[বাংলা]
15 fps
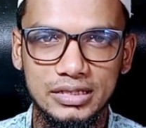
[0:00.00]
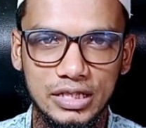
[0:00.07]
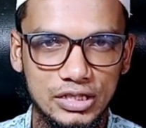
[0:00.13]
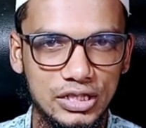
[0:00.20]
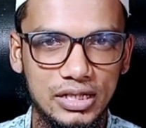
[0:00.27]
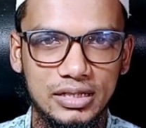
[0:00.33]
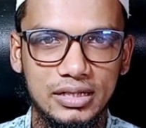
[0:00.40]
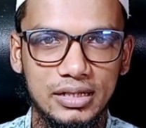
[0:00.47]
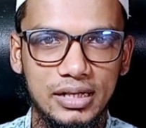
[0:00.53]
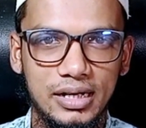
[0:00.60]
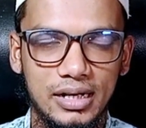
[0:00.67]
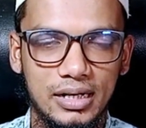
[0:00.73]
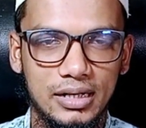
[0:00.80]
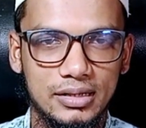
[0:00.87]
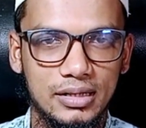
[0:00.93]
শেষের দিনে
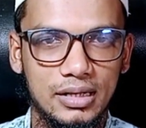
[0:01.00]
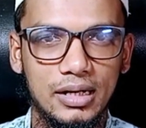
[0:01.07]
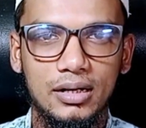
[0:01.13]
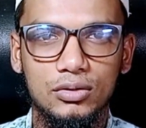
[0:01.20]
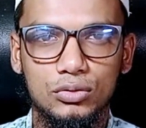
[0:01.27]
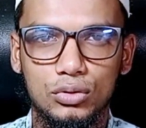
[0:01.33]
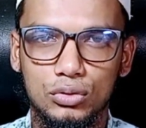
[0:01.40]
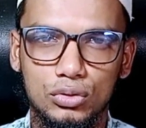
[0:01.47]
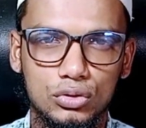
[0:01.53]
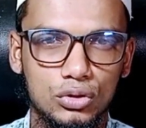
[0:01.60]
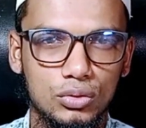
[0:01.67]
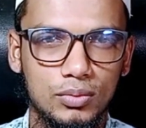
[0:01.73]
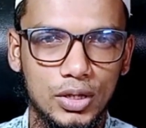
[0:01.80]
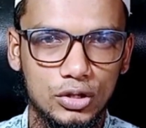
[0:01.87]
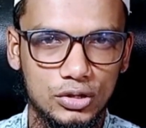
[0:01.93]
আল্লাহ তালা
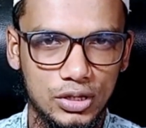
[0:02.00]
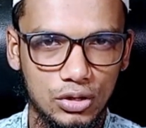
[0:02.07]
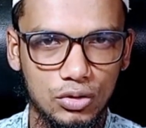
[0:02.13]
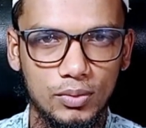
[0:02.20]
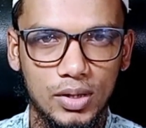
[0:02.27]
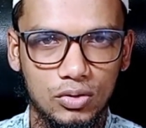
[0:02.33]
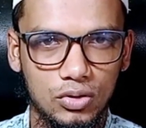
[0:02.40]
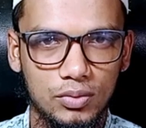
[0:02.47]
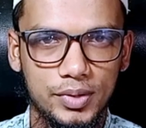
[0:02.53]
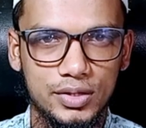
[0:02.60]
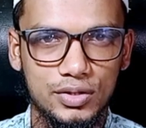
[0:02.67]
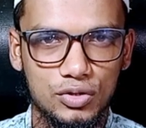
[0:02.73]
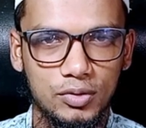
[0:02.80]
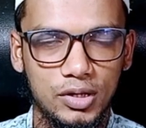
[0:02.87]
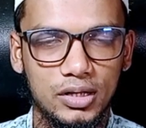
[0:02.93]
ততজন মানুষকে ক্ষমা করবেন
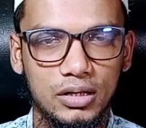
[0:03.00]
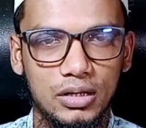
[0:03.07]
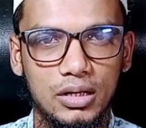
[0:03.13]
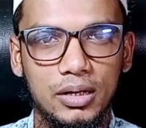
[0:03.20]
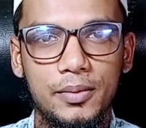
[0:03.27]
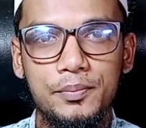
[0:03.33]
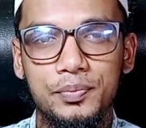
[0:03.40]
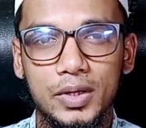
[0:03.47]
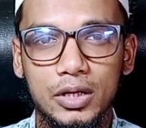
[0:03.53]
সুহান আল্লাহ